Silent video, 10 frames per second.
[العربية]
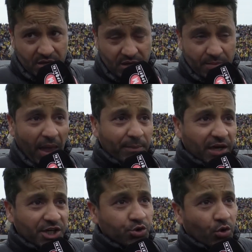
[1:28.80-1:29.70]
آه، ما
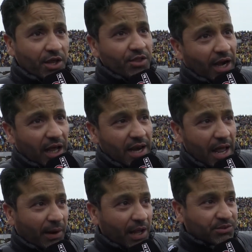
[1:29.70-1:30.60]
يمكنليش نقول ان راق
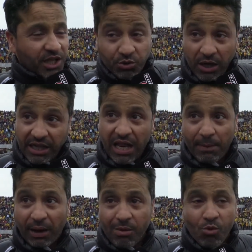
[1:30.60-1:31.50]
اللاعب رقم 12 ولكن
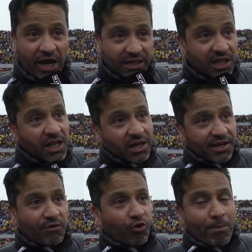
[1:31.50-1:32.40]
اللاعب رقم واحد
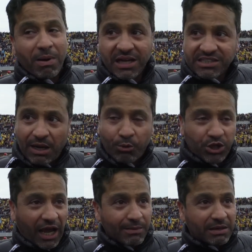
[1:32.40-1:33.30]
لان فوق ما
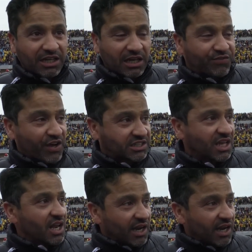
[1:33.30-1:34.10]
كنستقبلوا داخل مدينه فاس